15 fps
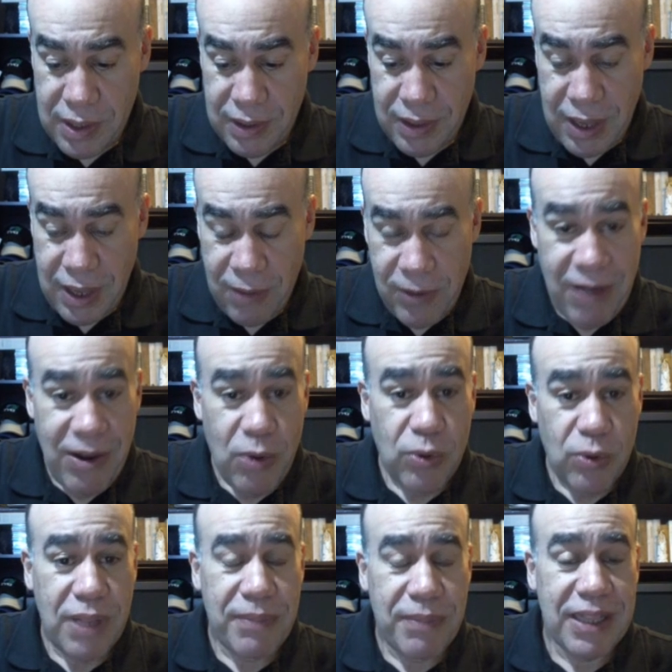hablaba
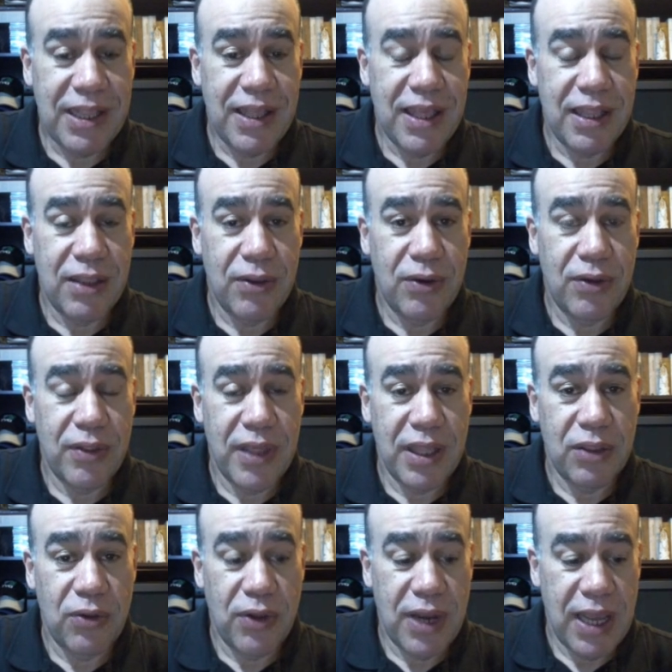justamente de esto, de
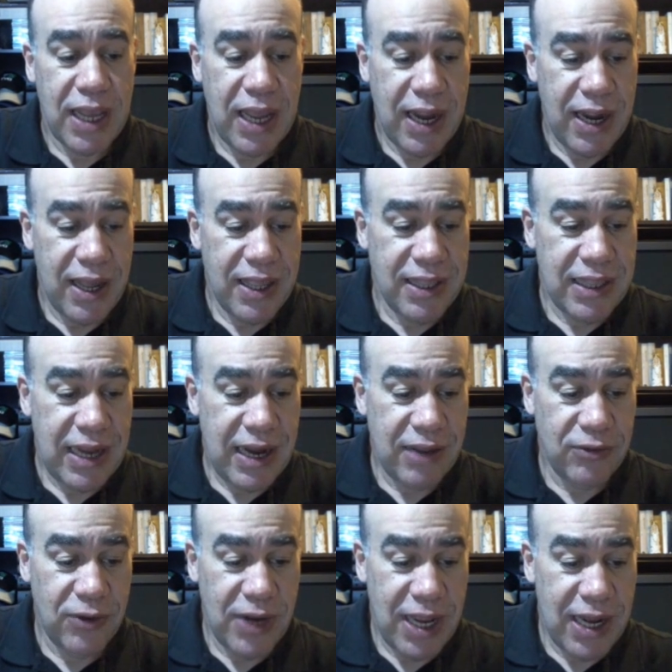esto de las carreras
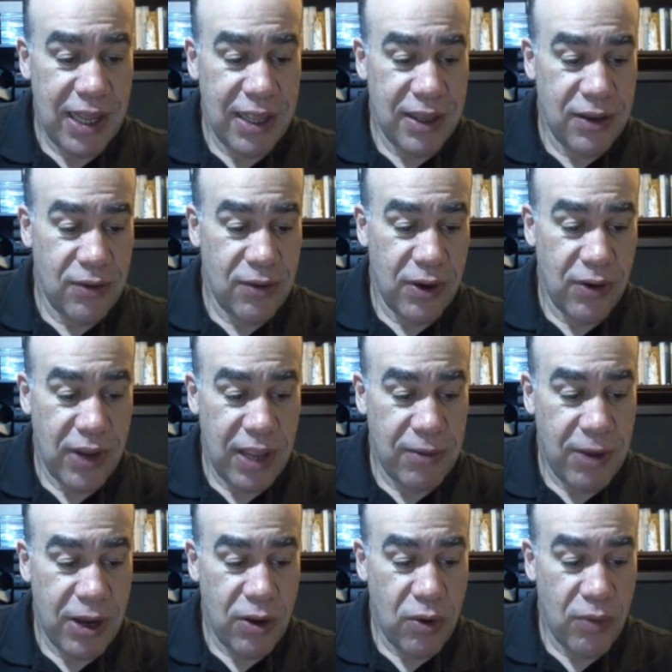internacionales y yo creo que hay
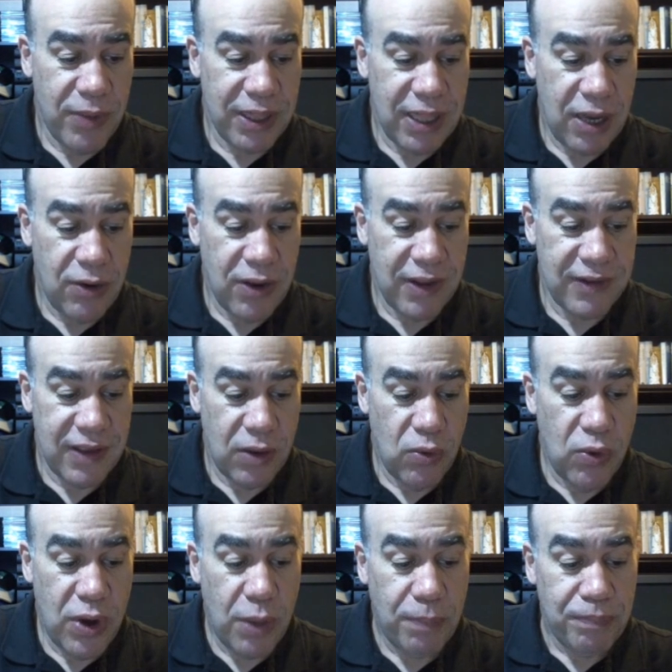varios comentarios que hacer.
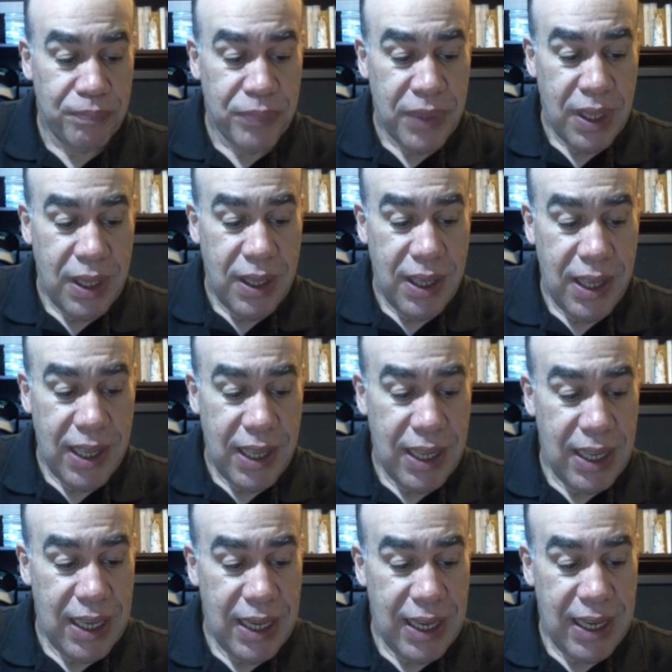Uno,
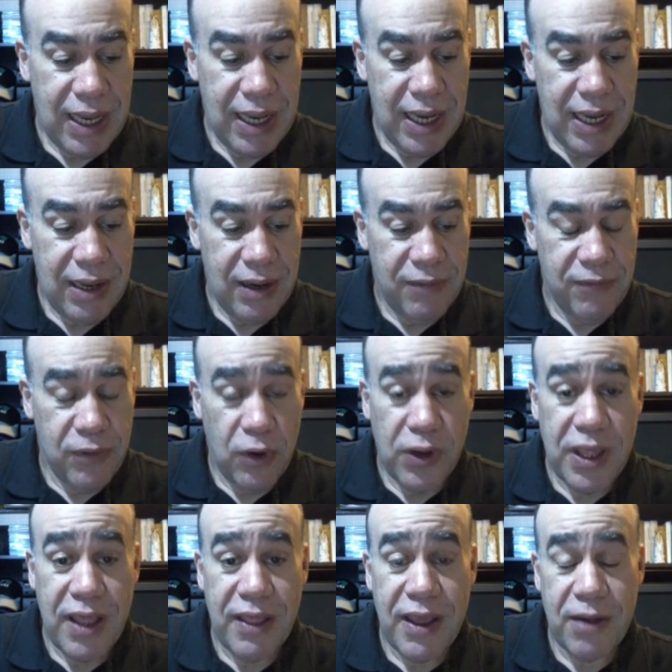eh, el
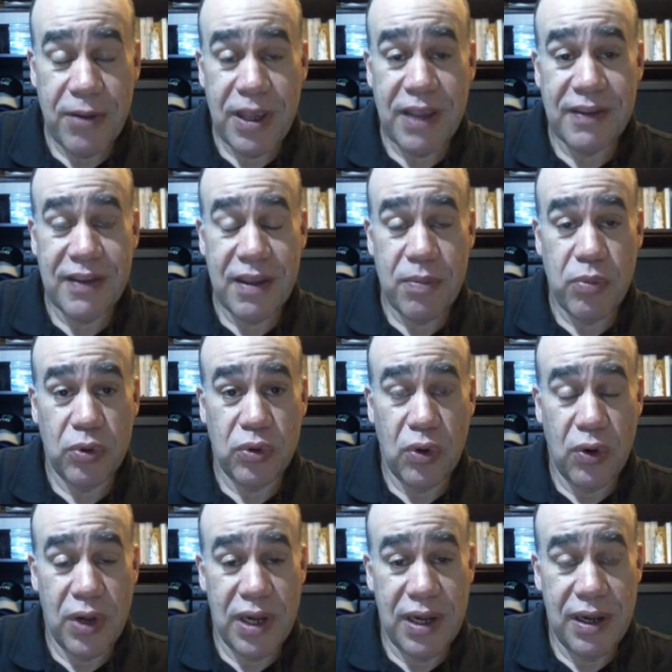Florida Derby que se
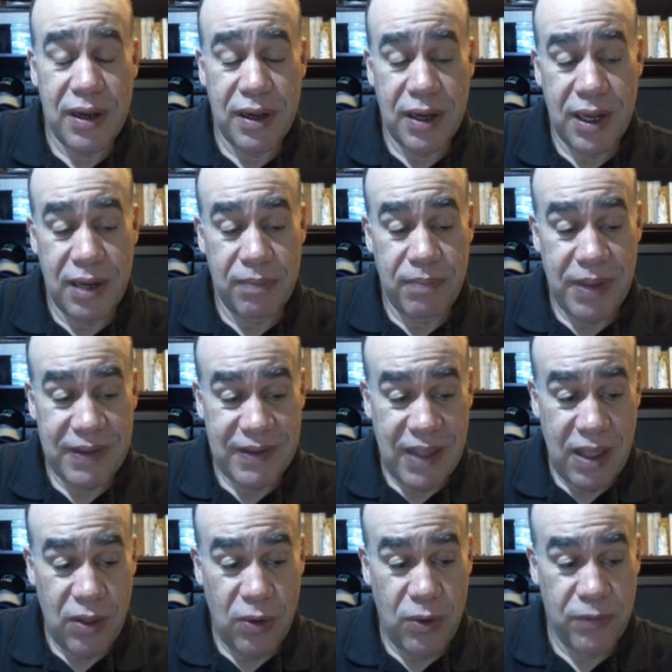disputó el,
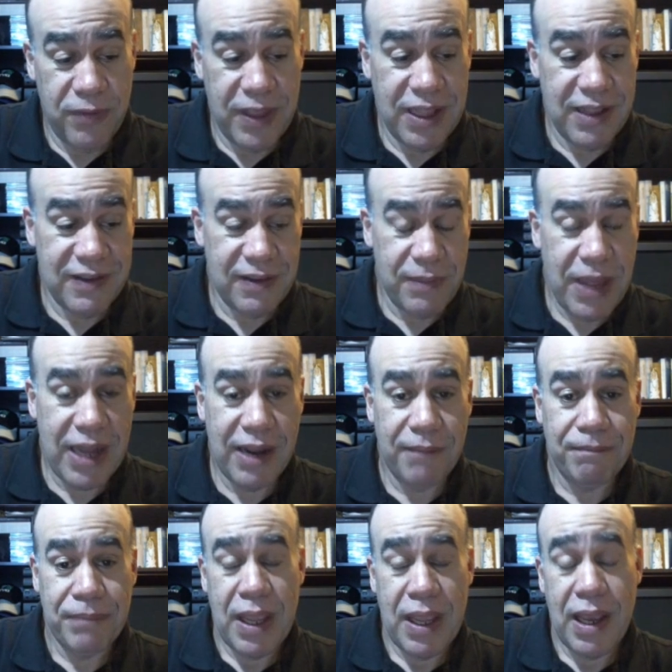pasado fin de semana,
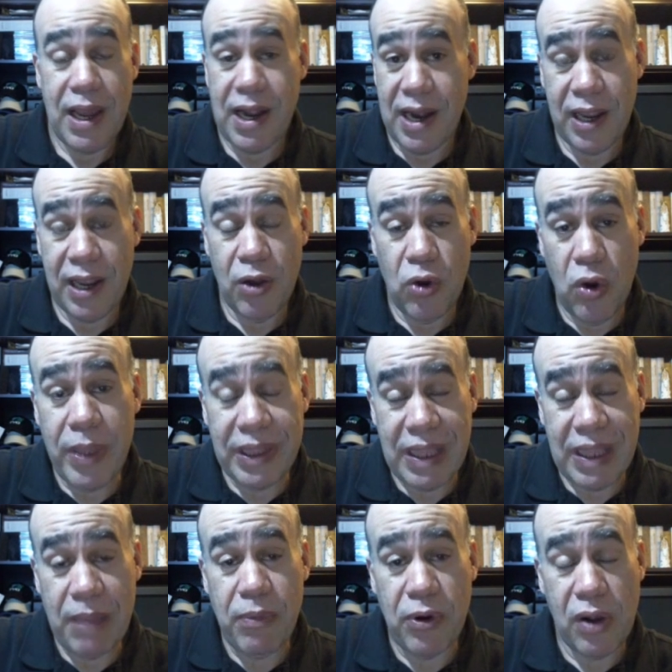carrera que no
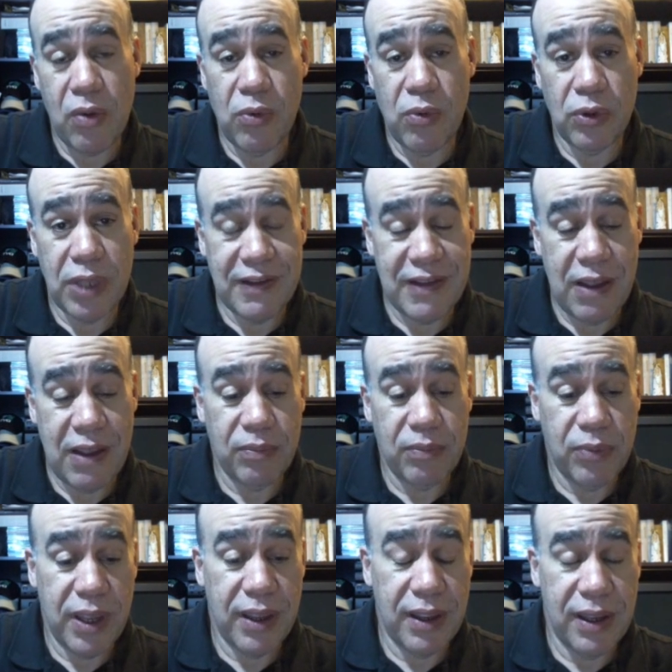comenté porque como ustedes saben,
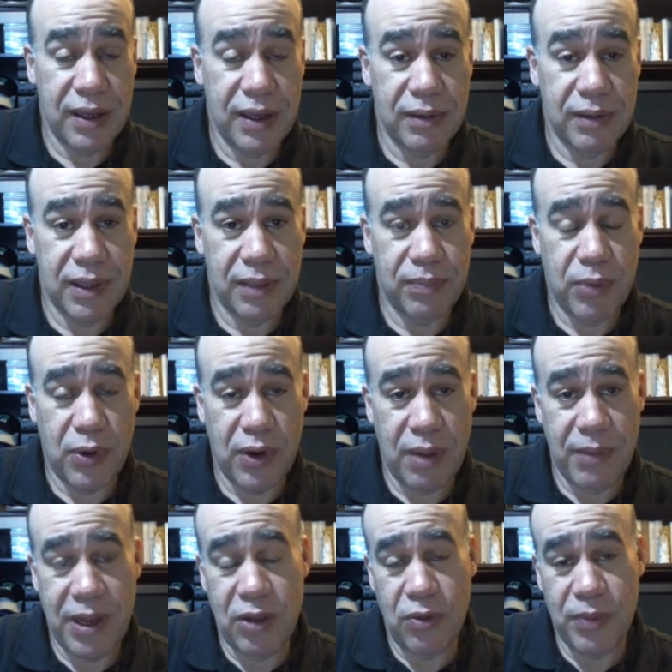pues el,
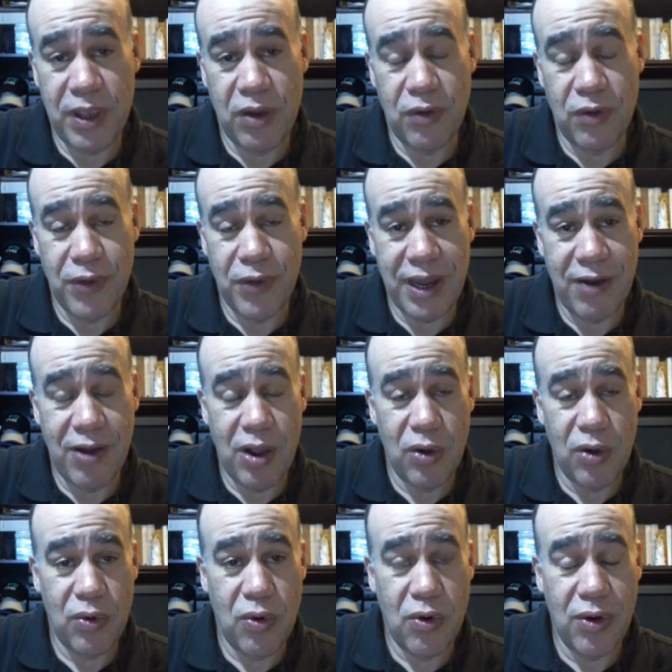programa del domingo fue
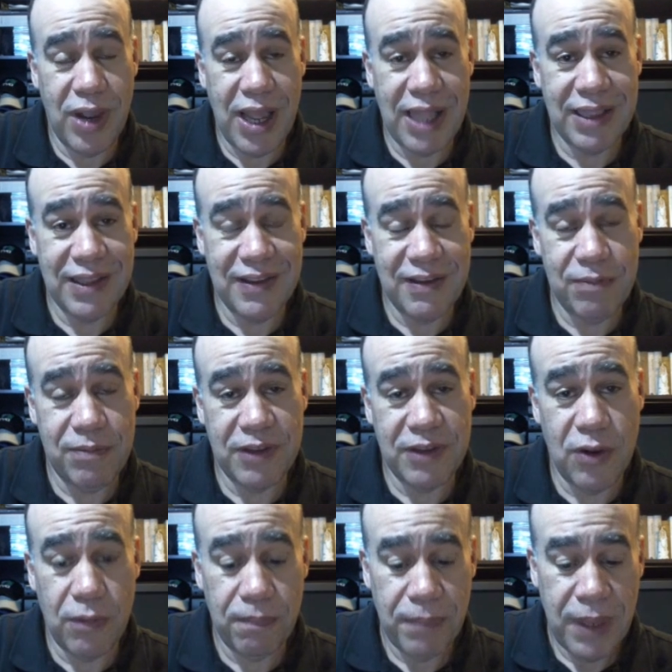grabado con
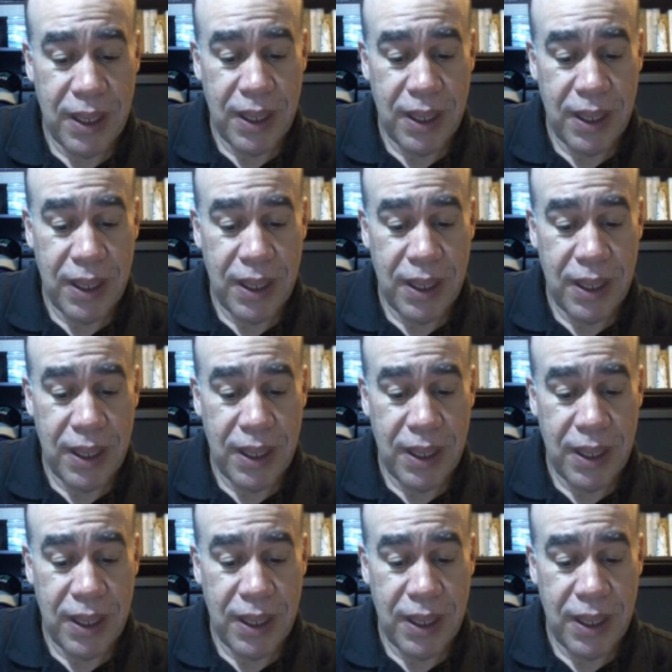anticipación.